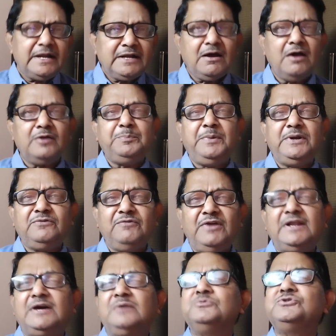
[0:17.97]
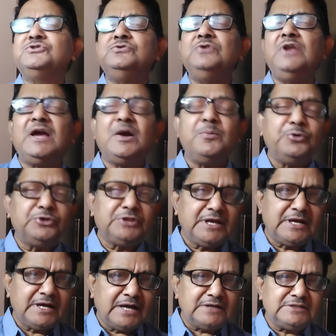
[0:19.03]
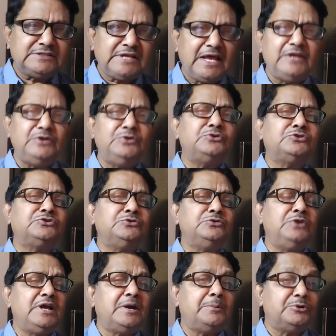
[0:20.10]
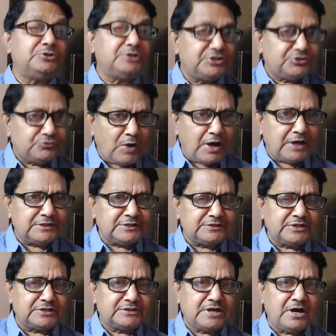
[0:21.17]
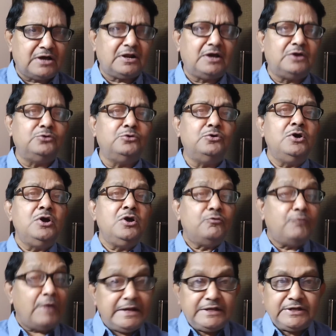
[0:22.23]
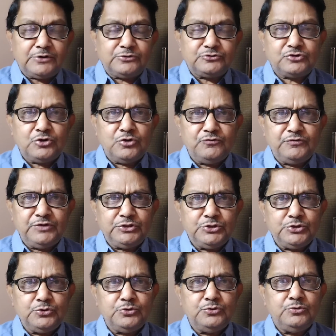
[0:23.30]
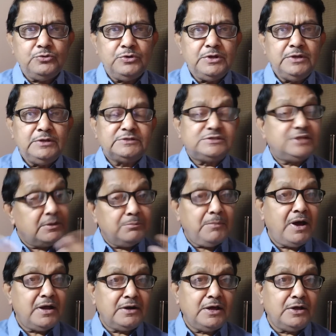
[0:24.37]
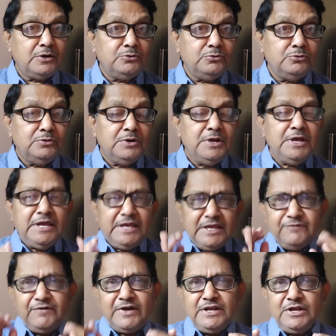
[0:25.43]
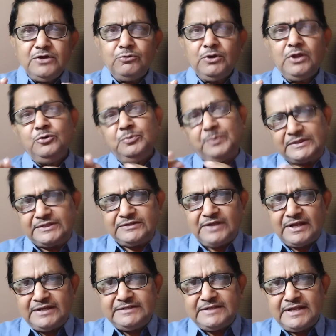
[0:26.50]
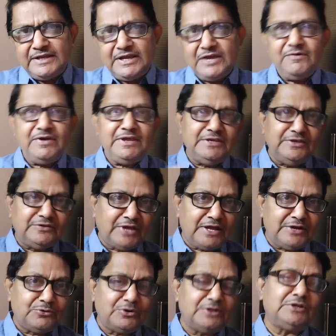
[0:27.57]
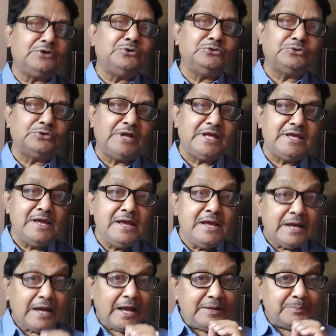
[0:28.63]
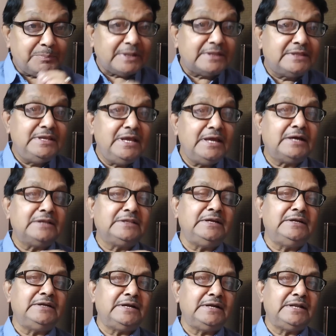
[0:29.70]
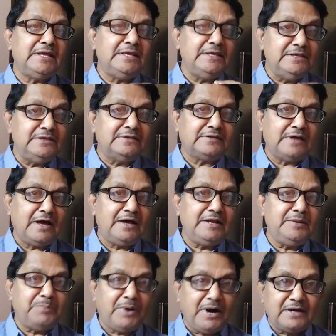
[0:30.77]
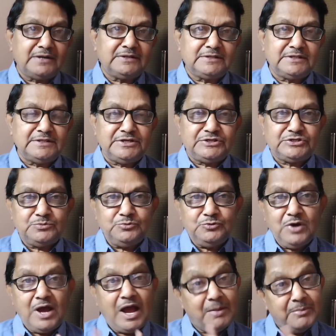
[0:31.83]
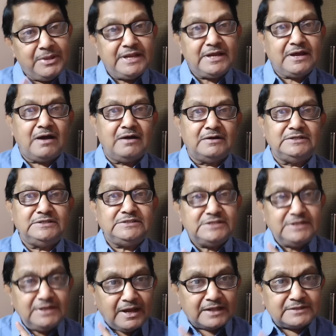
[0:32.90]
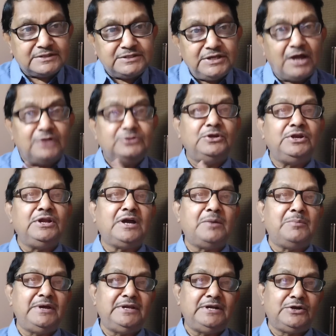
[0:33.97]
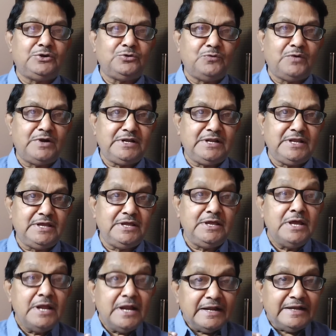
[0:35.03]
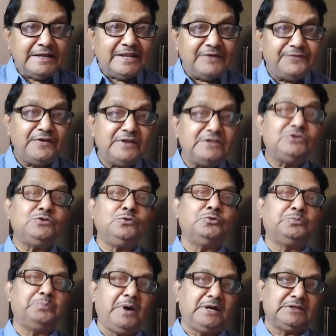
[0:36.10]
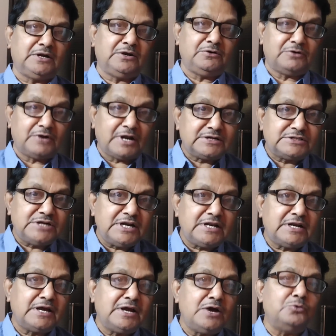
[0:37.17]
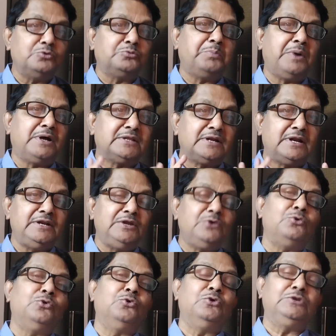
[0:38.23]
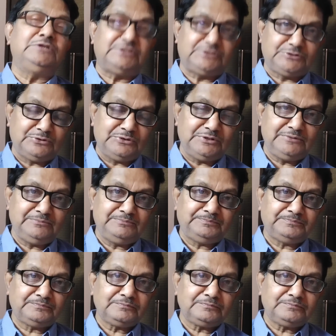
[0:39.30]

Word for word: రెడ్ కార్పెట్ వెల్కమ్స్ లేకపోతే గన్ శాల్యూట్స్ లేకపోతే స్వాగత సత్కారాలు వైట్ హౌస్లో విందు సన్మానాలు ఇవన్నీ కూడాను ప్రతిసారి జరిగేవే ఈసారి కూడా జరుగుతున్నాయి కానీ ప్రత్యేకత ఏంటంటే ఈసారి భారతదేశము అమెరికా నుంచి అత్యాధునికమైనటువంటి డిఫెన్స్ ఉత్పాదనలు రక్షణ రంగ ఉత్పాదనల్ని కొనుగోలు చేస్తుంది